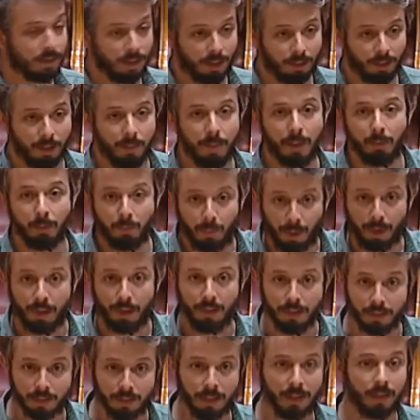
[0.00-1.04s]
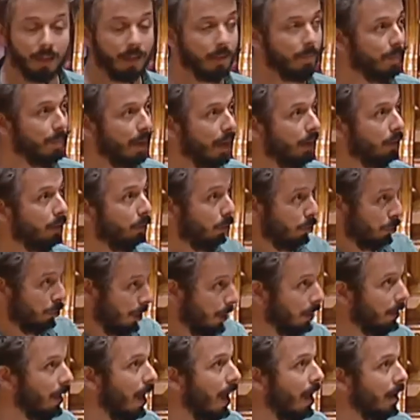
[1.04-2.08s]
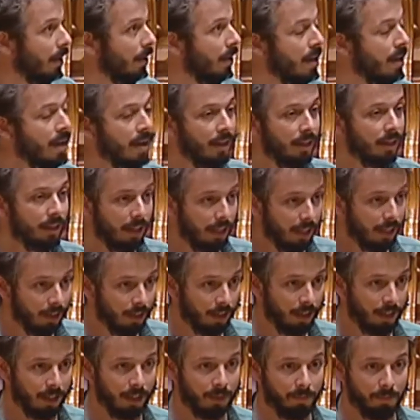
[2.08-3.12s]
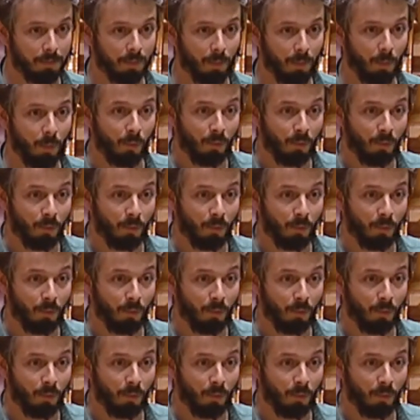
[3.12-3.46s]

exatamente para dizer e para constatar que eh,